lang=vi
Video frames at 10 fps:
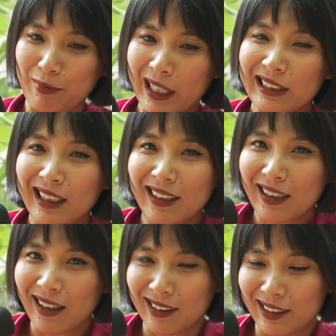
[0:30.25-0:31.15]
một cách tình
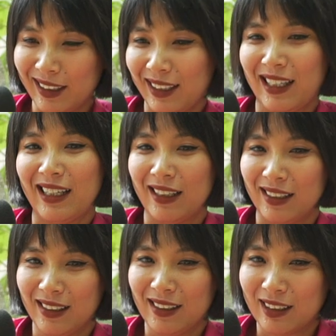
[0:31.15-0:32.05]
cờ thì là
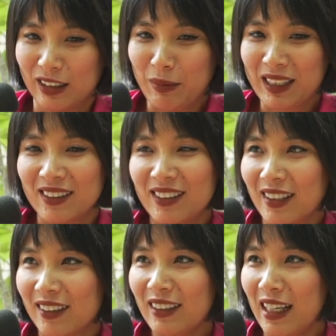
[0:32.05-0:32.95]
Thùy mình chứng
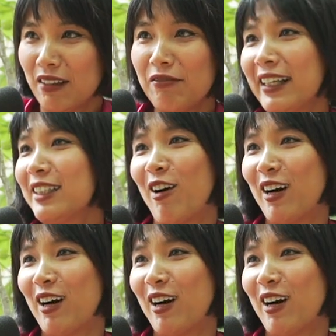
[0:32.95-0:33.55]
kiến tất cả các vai trò